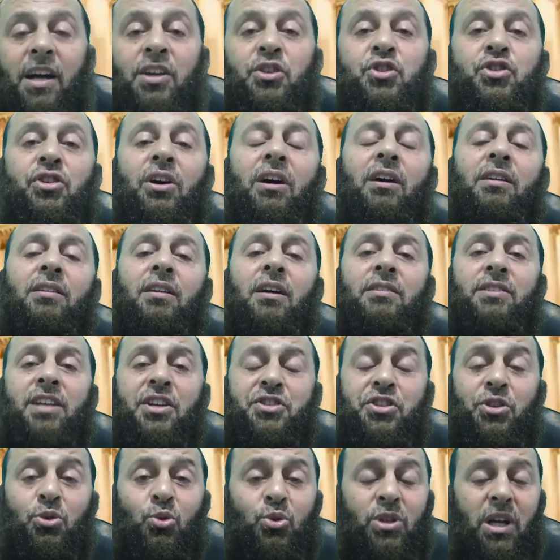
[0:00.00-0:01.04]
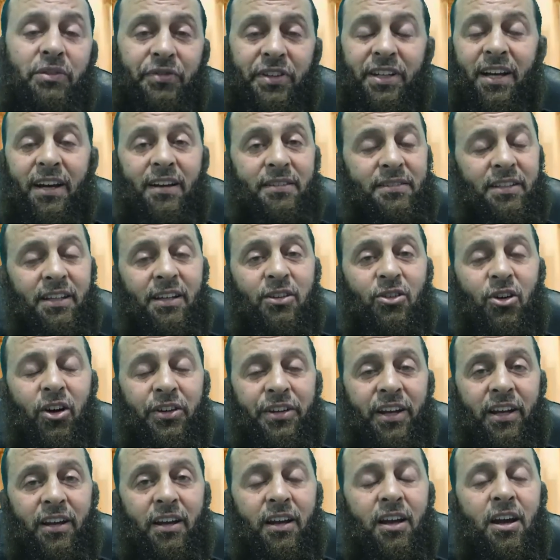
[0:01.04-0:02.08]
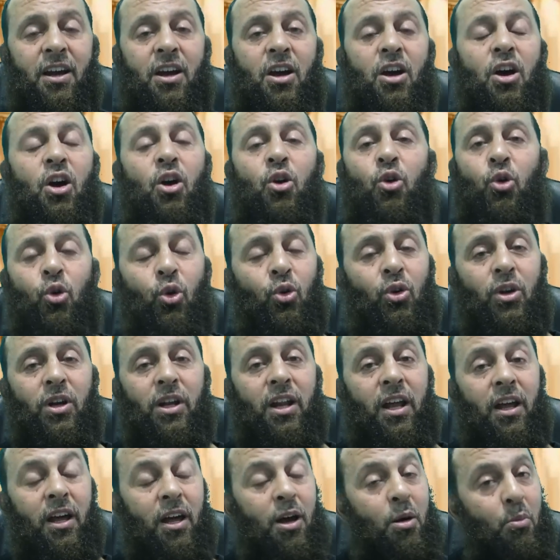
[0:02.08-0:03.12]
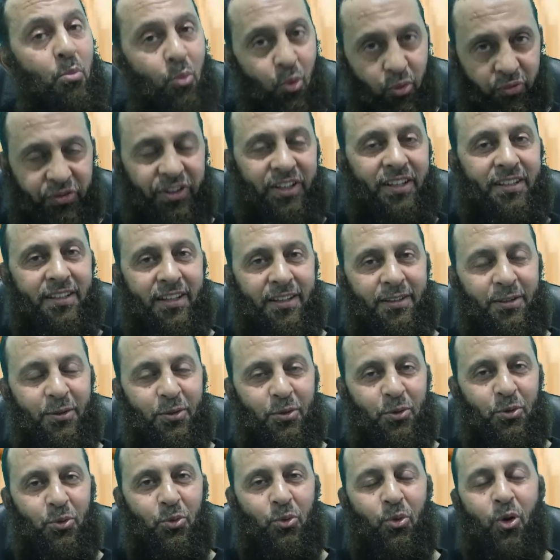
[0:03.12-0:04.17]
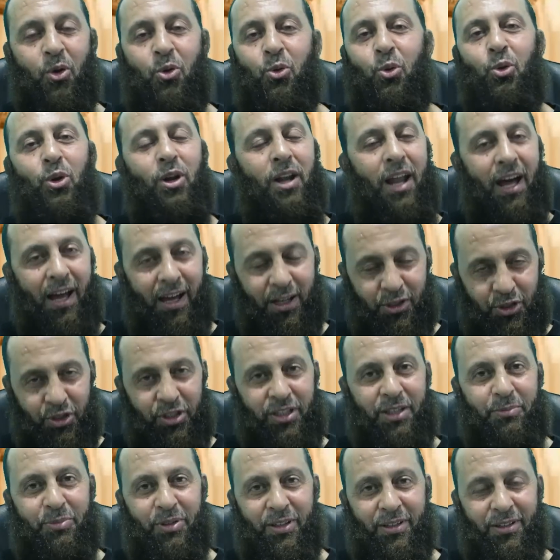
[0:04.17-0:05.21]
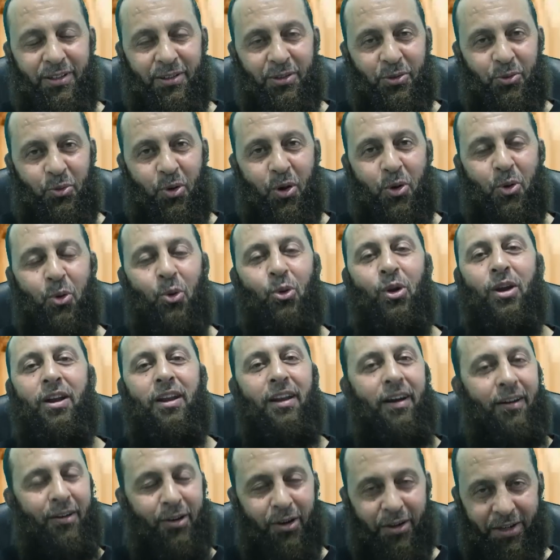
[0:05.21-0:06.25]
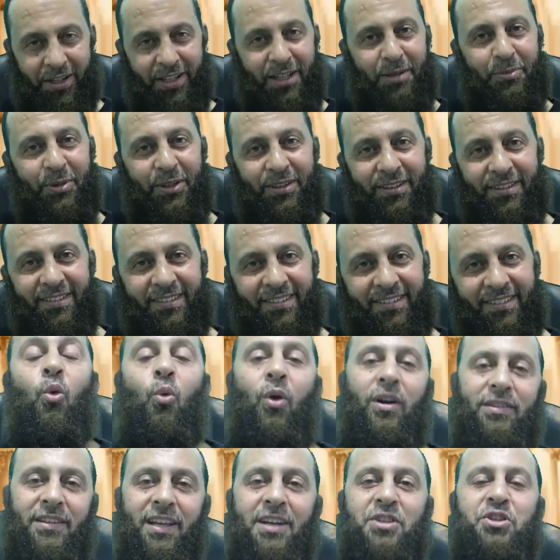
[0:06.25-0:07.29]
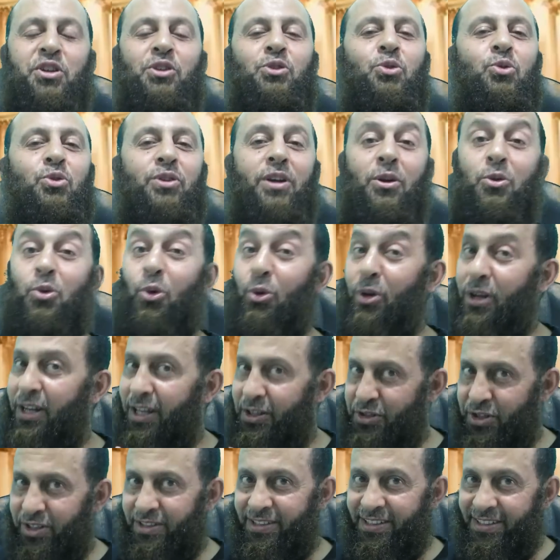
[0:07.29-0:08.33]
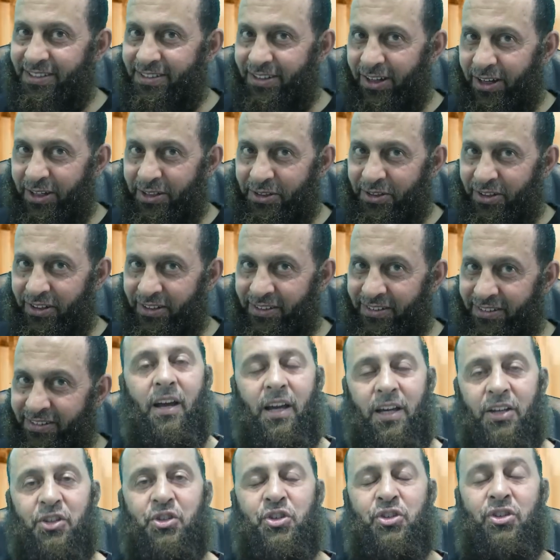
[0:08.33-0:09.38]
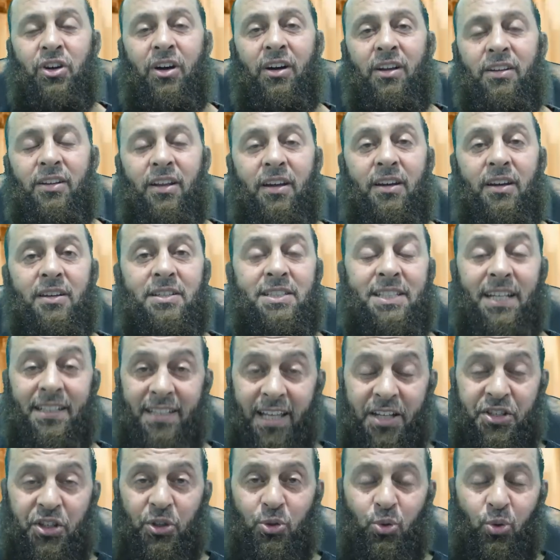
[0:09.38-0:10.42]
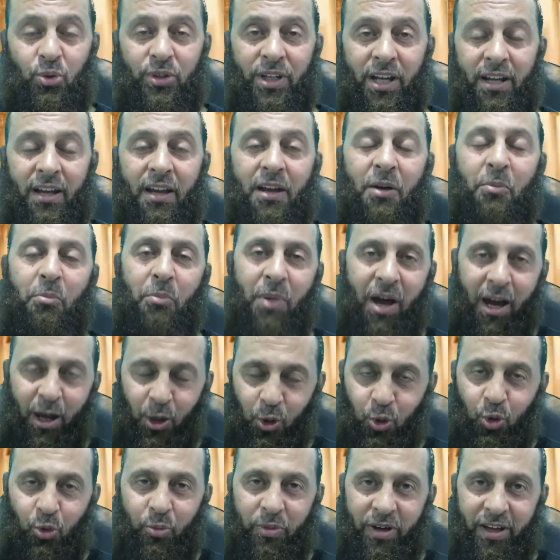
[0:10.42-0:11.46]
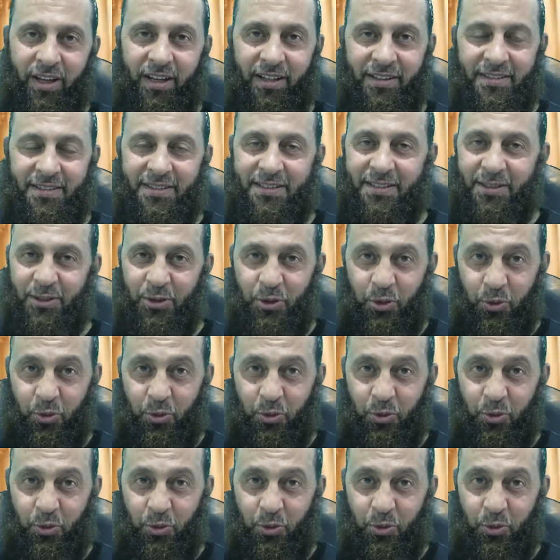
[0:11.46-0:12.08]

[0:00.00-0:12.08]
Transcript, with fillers: إن شاء الله تجدون في هذه القناة كل مفيد وكل عجيب وكل غريب وتجدون كل جديد أيضا إن شاء الله ستجدون معلومات